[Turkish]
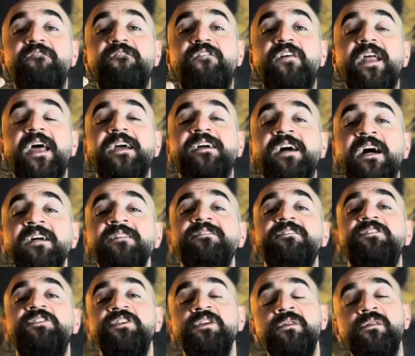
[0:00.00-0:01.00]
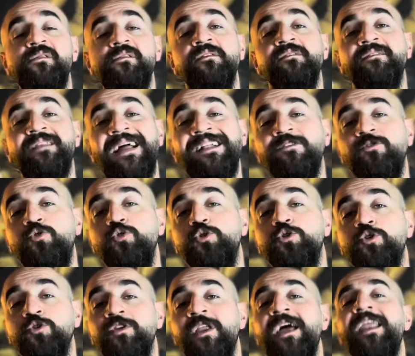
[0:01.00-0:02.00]
frekans cinsinden
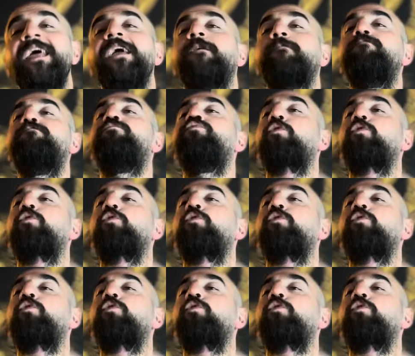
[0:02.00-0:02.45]
düşünerek